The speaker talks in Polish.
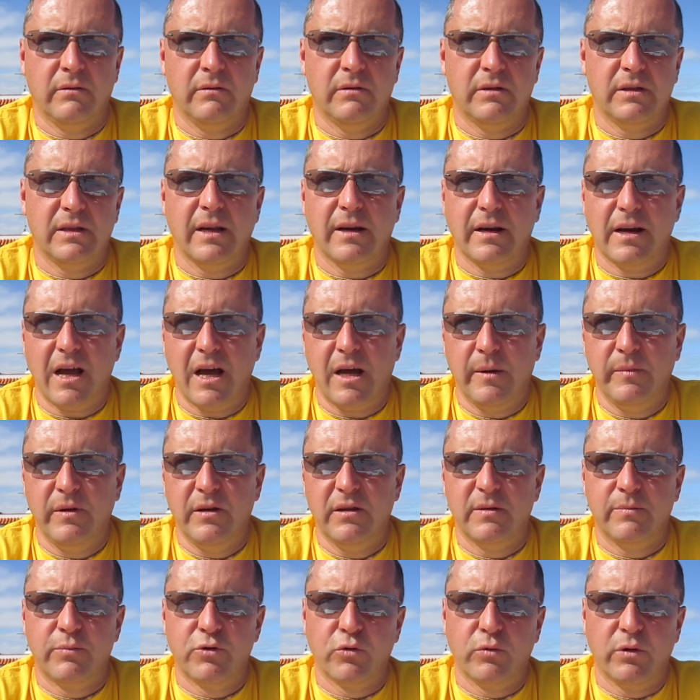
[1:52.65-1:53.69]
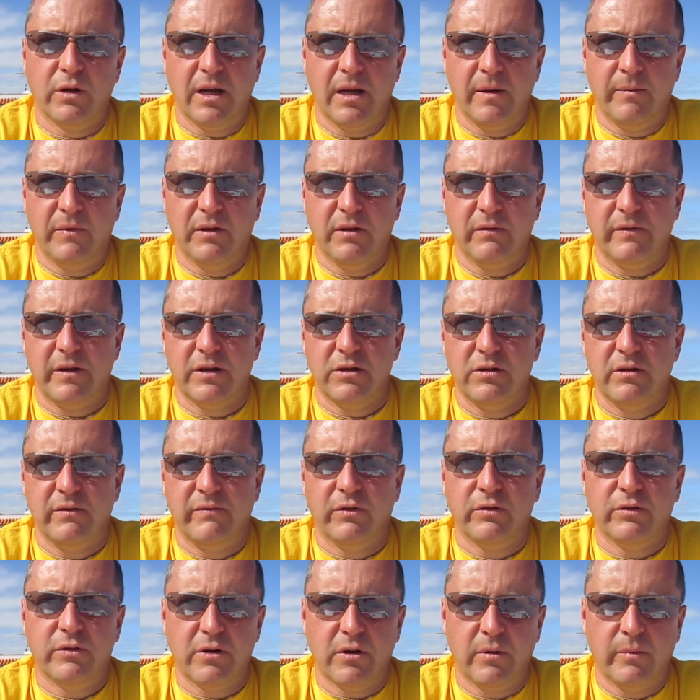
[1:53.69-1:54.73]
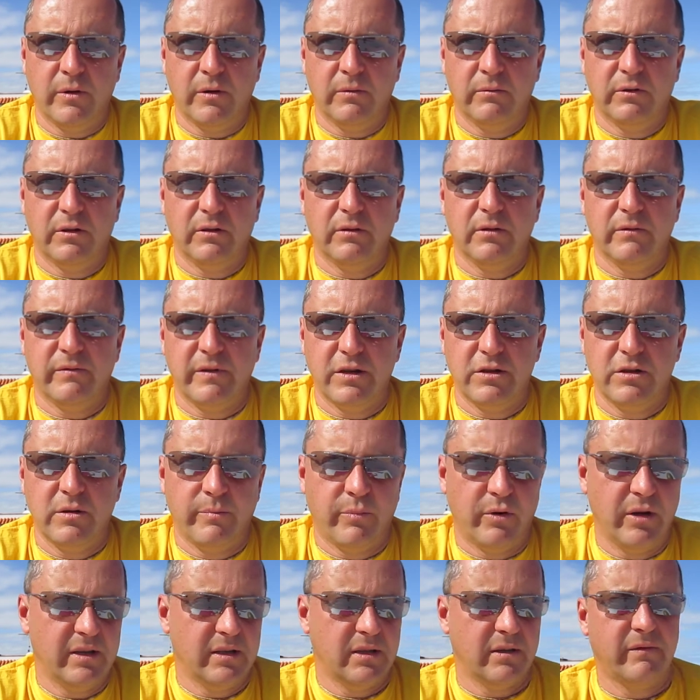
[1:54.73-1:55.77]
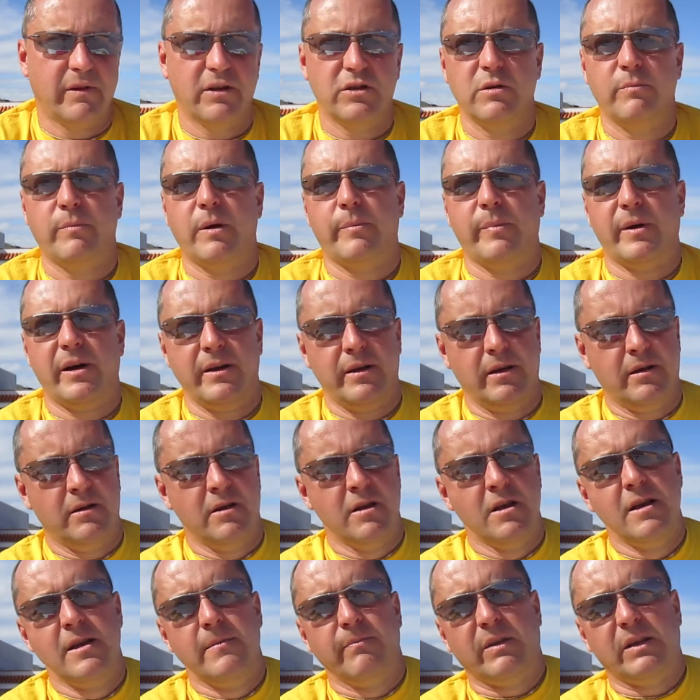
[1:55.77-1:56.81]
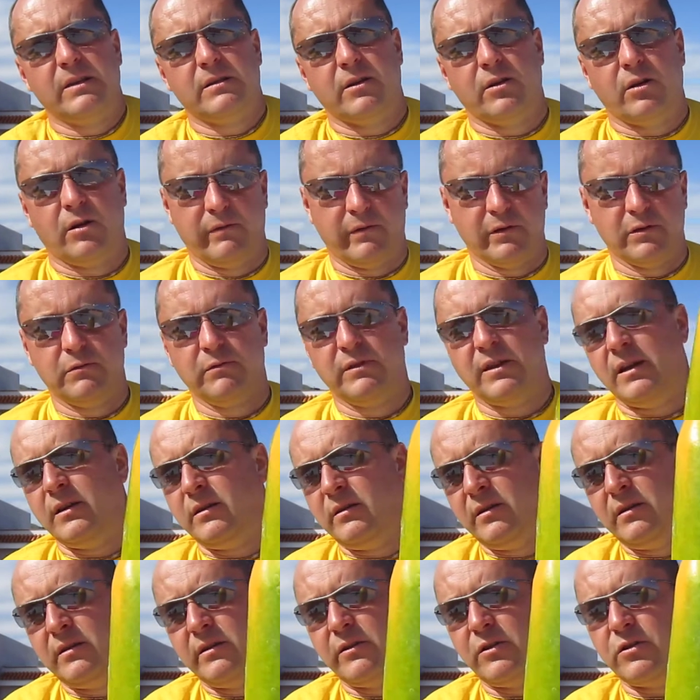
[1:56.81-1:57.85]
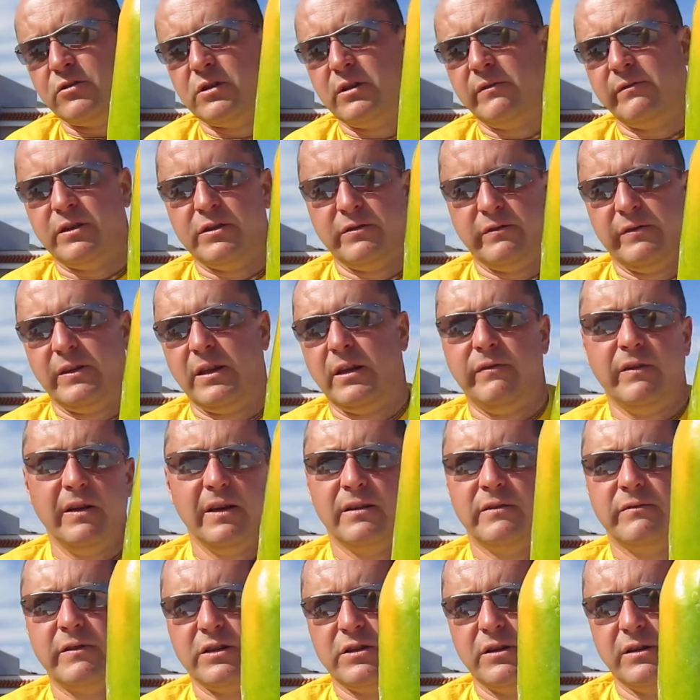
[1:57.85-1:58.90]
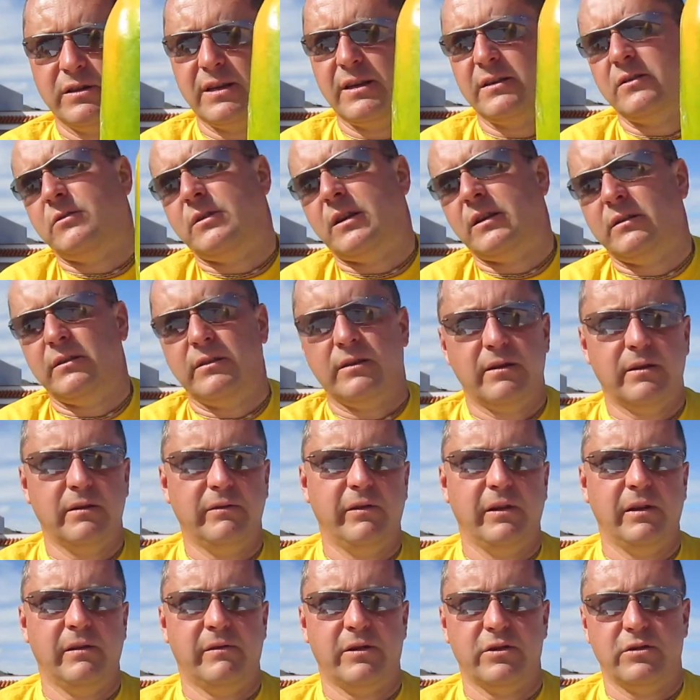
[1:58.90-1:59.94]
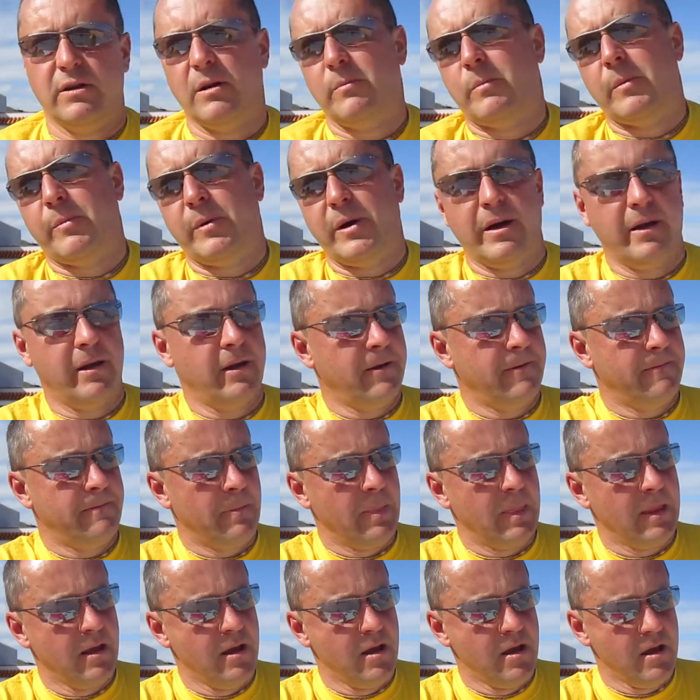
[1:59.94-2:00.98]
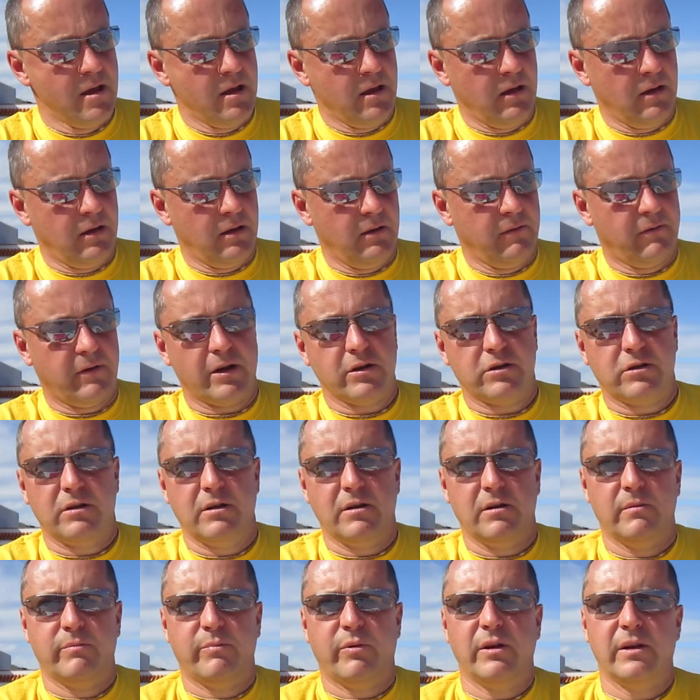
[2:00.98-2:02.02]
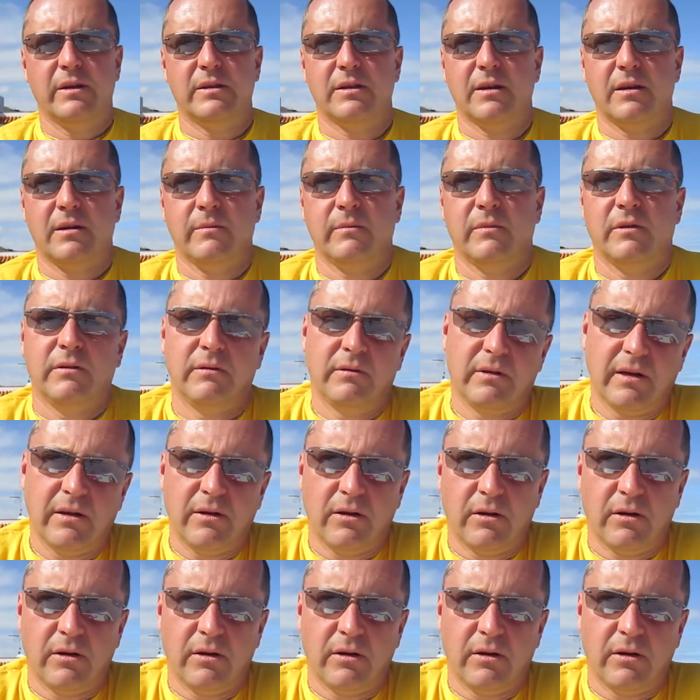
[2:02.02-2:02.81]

z nerkami, z brzuchem, to właśnie wątrobą, no to właśnie polecam właśnie papaję. Jest ten owoc tutaj rośnie, właśnie w tej chwili jest właśnie sezon na Teneryfie, właśnie na papaję i właśnie polecam ten